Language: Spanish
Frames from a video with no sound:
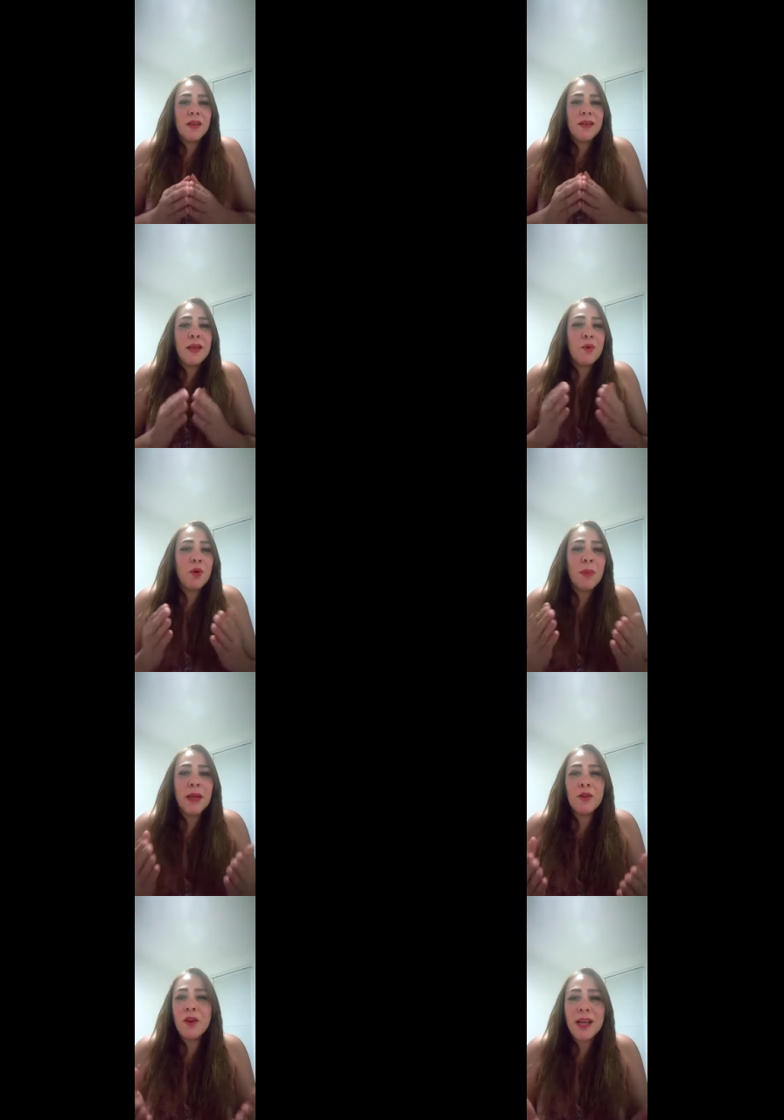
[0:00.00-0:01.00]

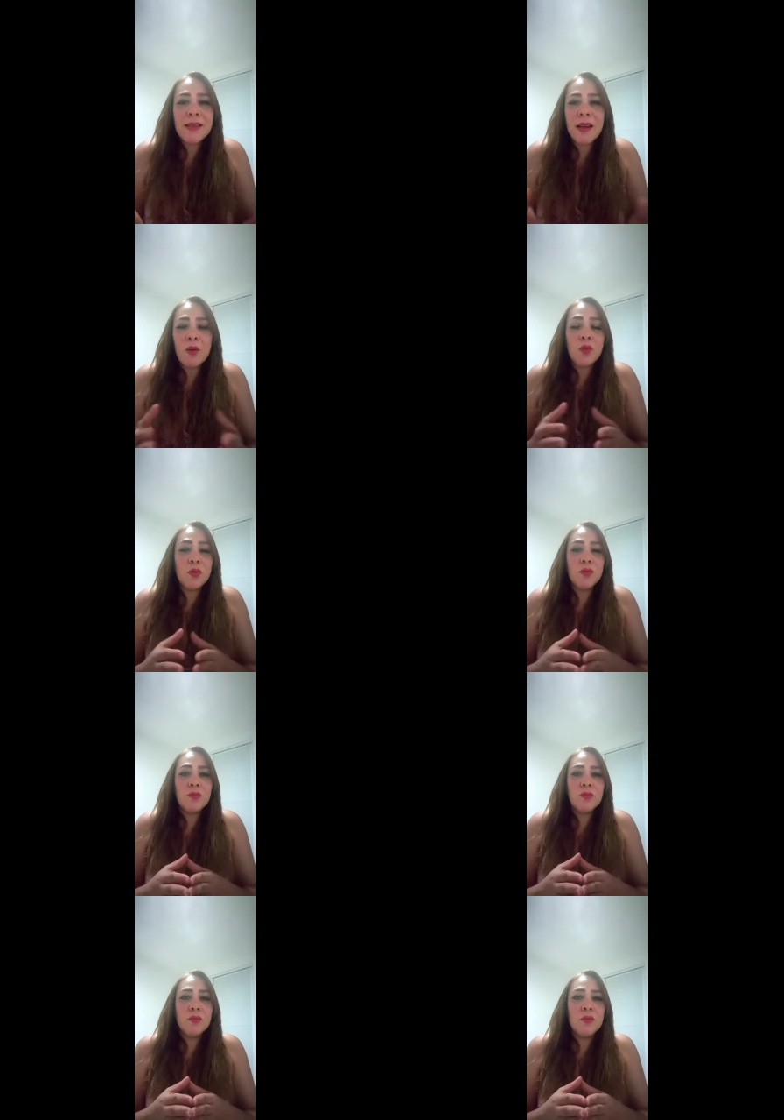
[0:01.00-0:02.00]
devolvernos la salud,
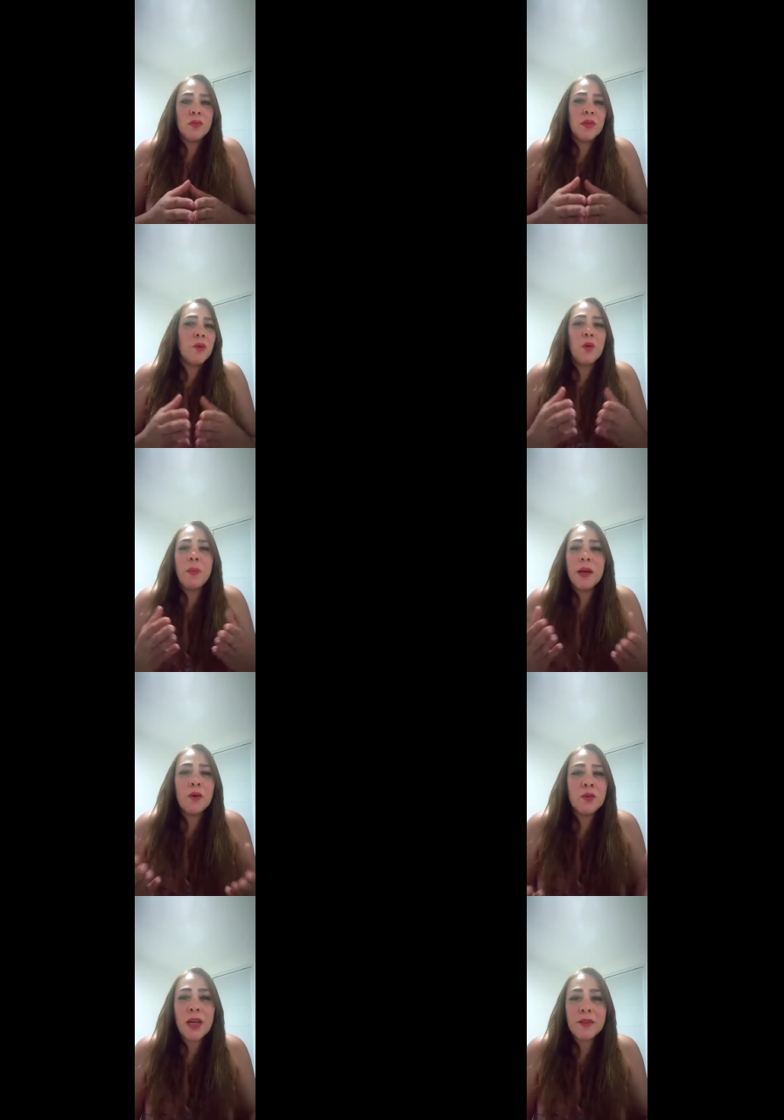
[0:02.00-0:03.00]

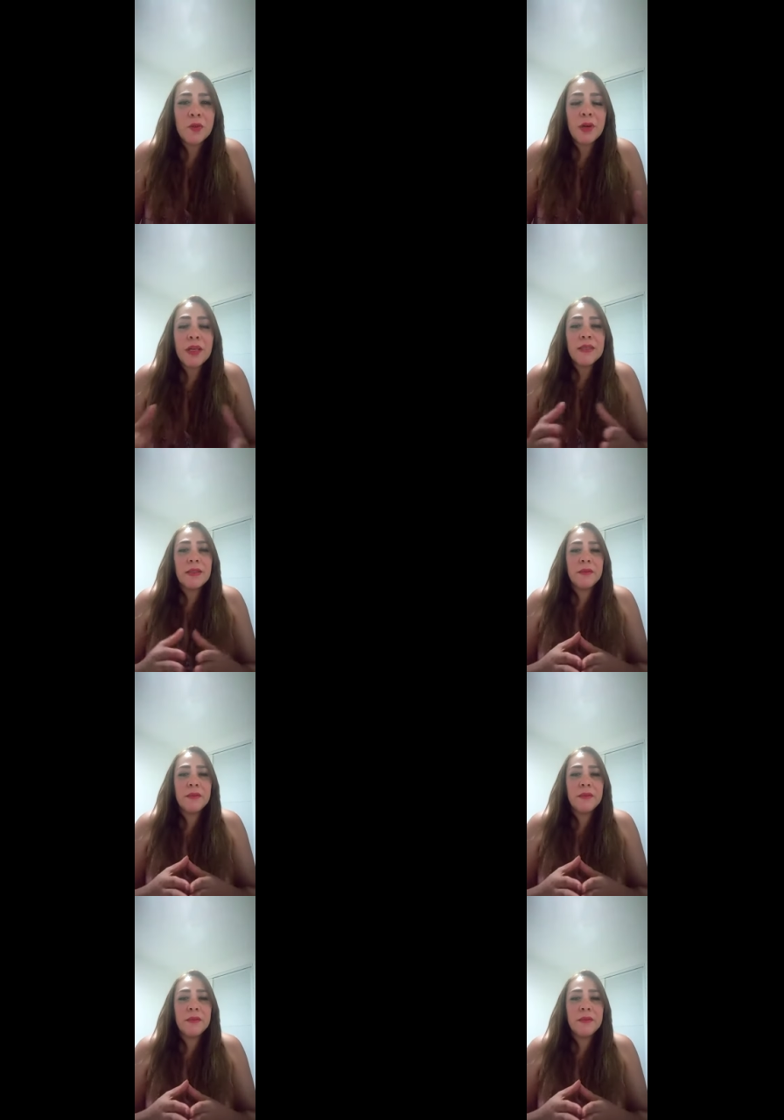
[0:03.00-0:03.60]
devolvernos la sonrisa,